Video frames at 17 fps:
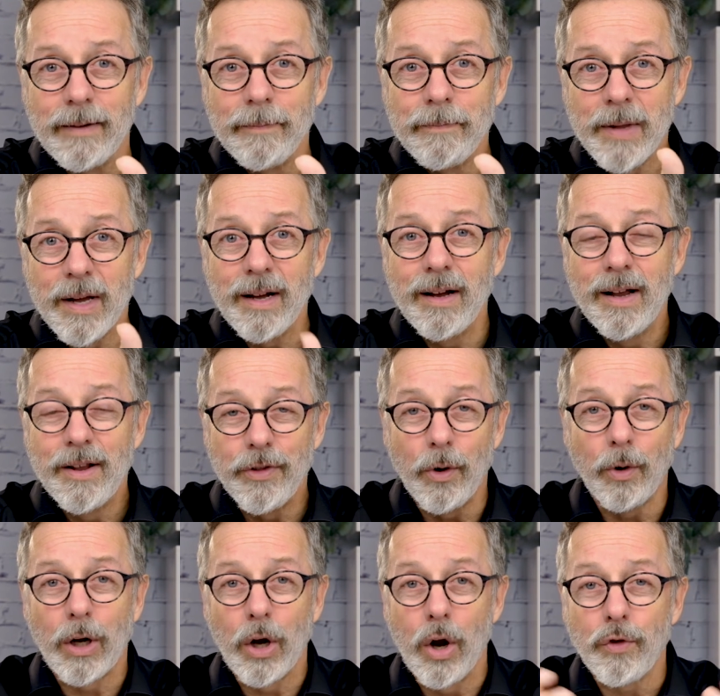Hein. Donc,
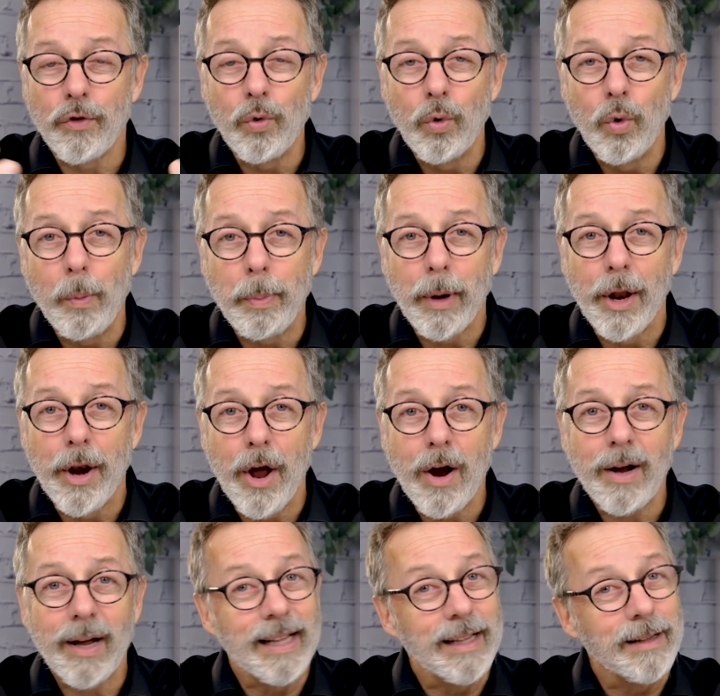le solopreneur
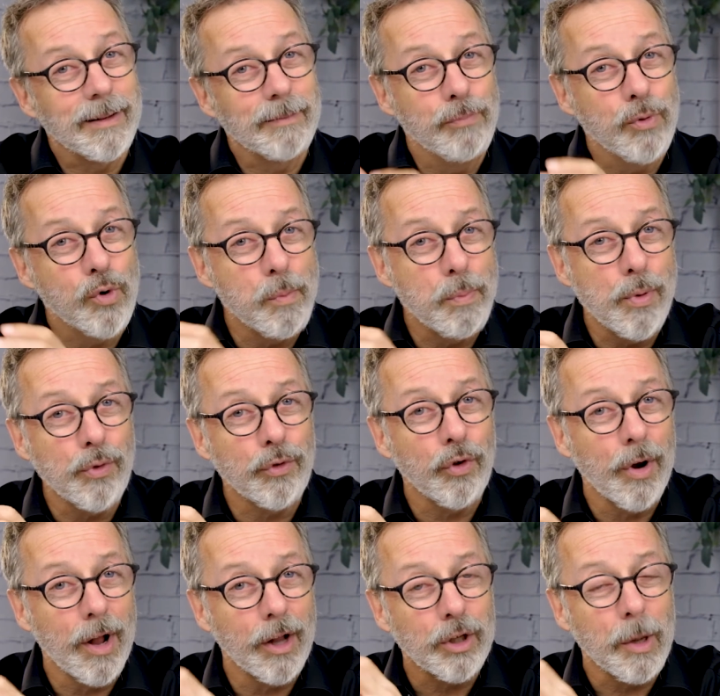est beaucoup plus un
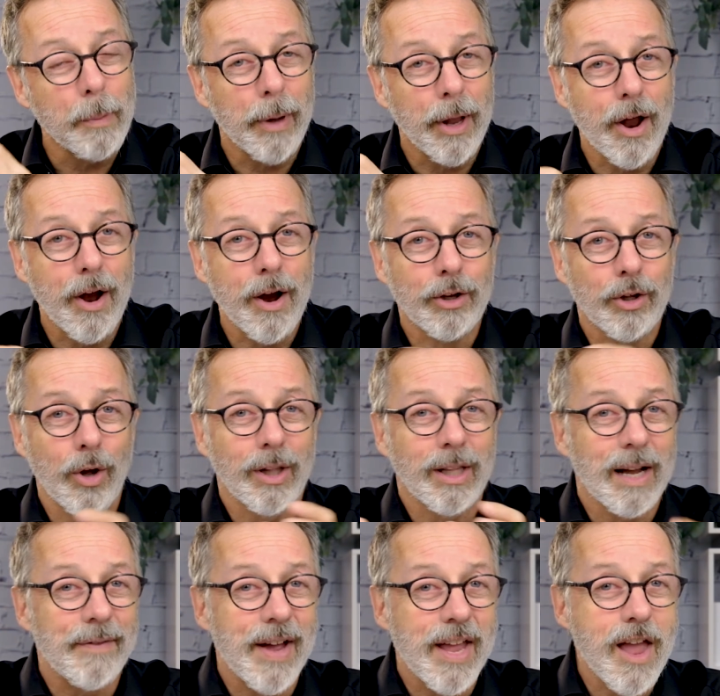entrepreneur qu'un
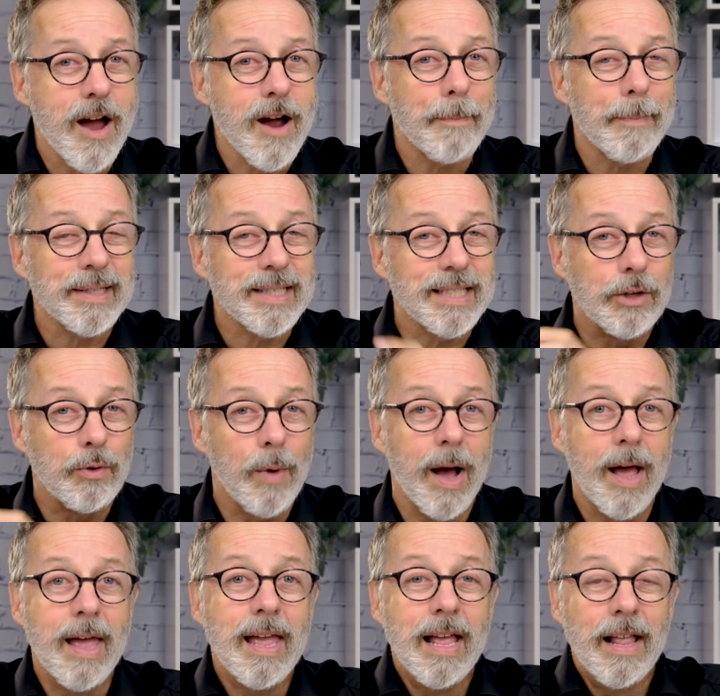travailleur parce qu'il doit
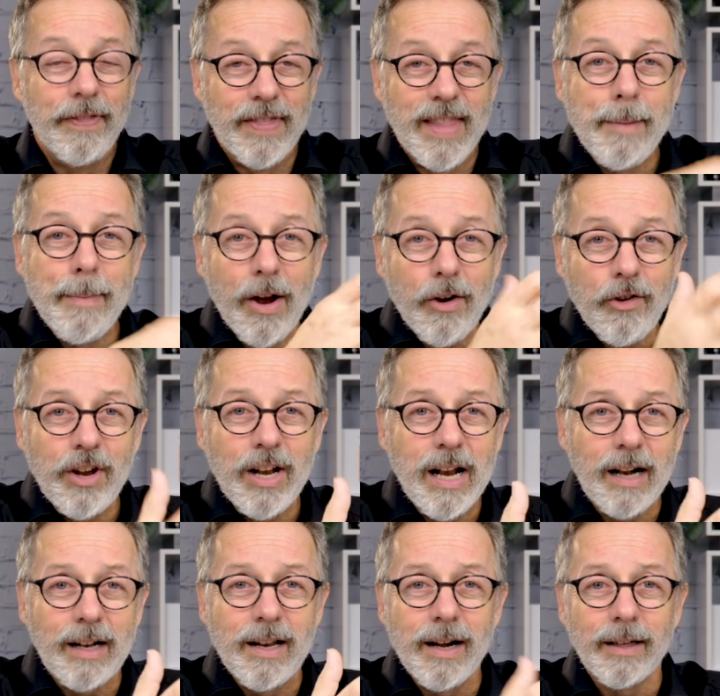démarcher de la
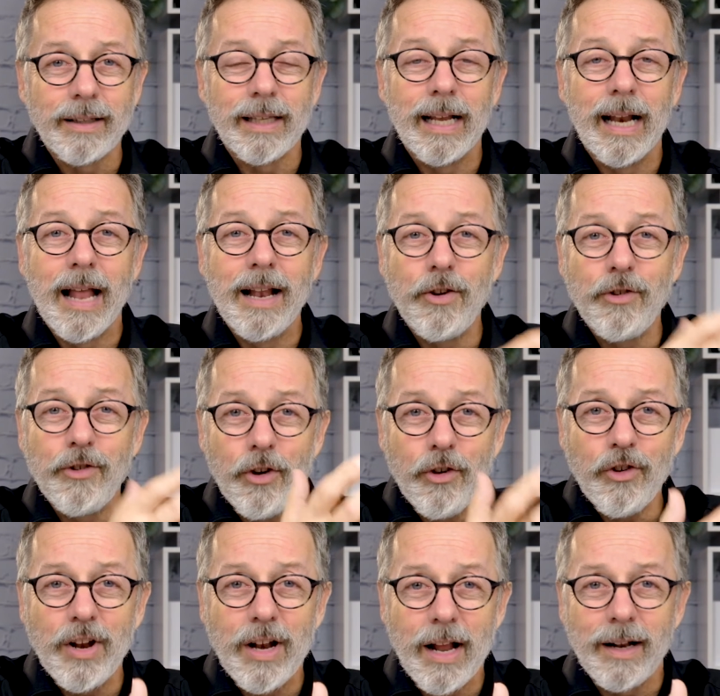clientèle, aller chercher
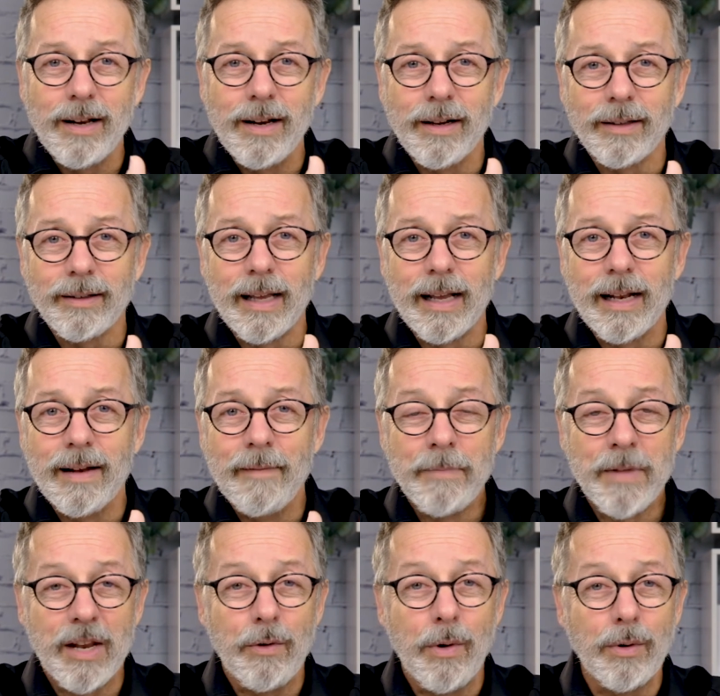de la clientèle. Il
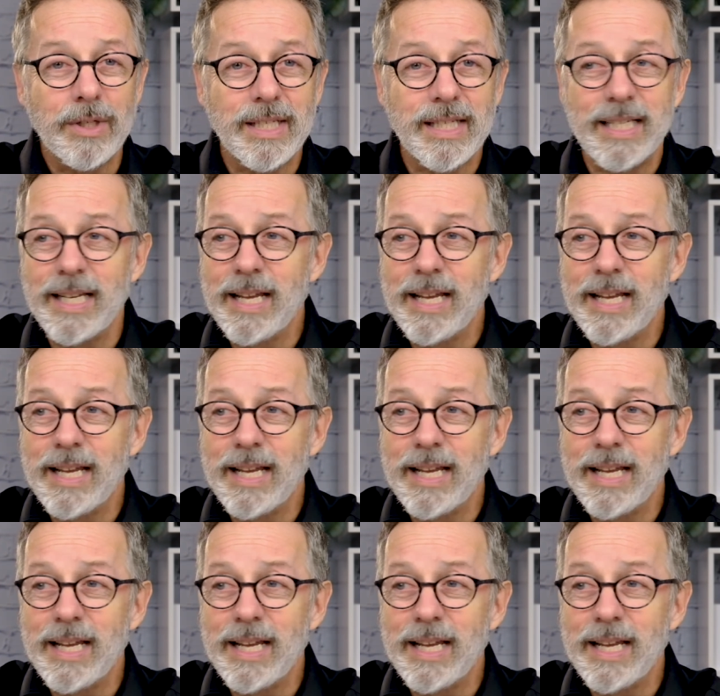doit aussi